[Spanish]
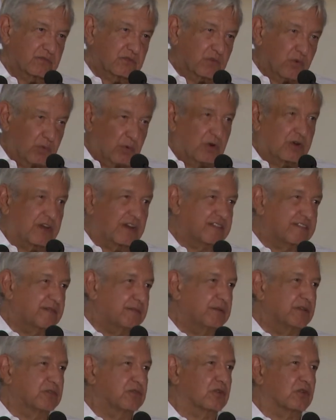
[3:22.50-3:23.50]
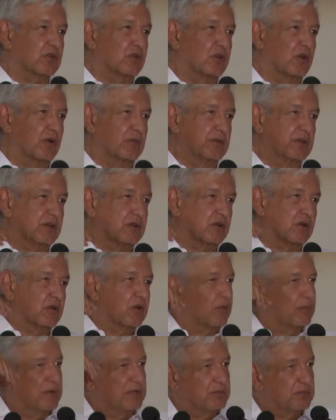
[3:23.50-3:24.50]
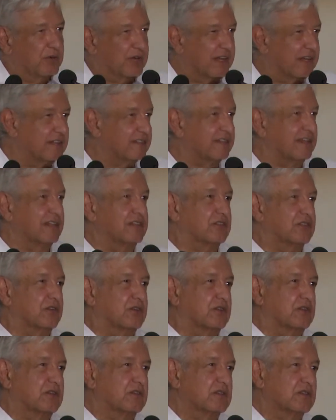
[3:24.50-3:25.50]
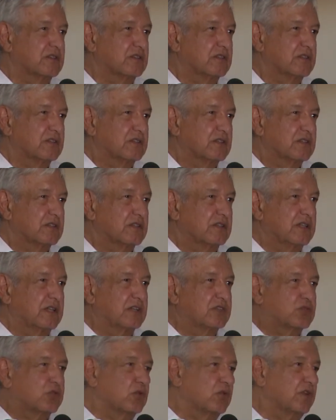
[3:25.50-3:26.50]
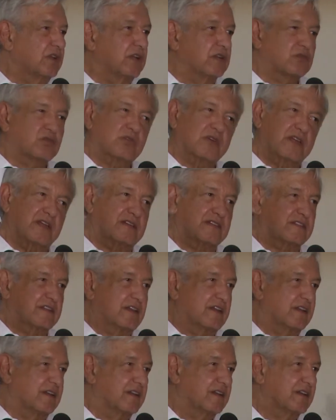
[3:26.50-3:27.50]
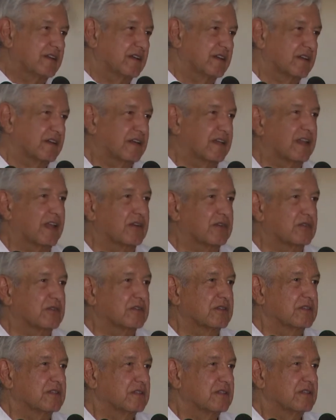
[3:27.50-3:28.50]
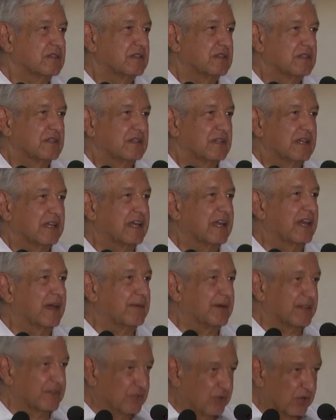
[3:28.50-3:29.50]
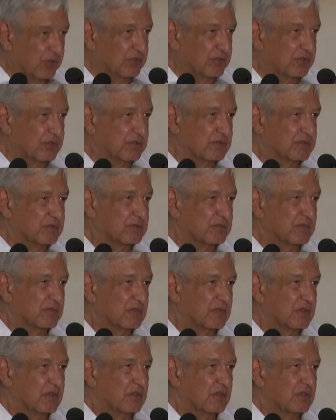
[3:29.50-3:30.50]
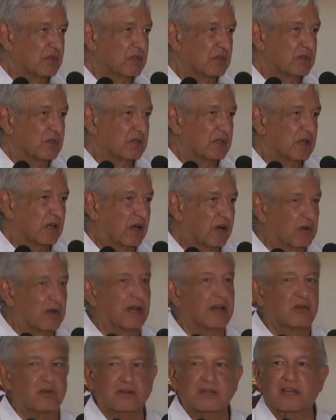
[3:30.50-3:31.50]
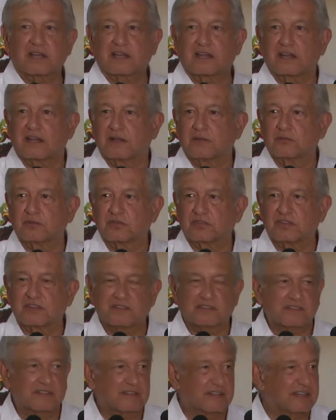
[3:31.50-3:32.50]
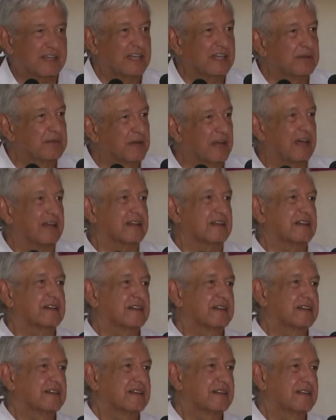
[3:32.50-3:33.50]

hubo crecimiento económico, lo mismo en el centro y el sur y el sureste quedaron en el abandono. Ahora lo que queremos es equilibrar.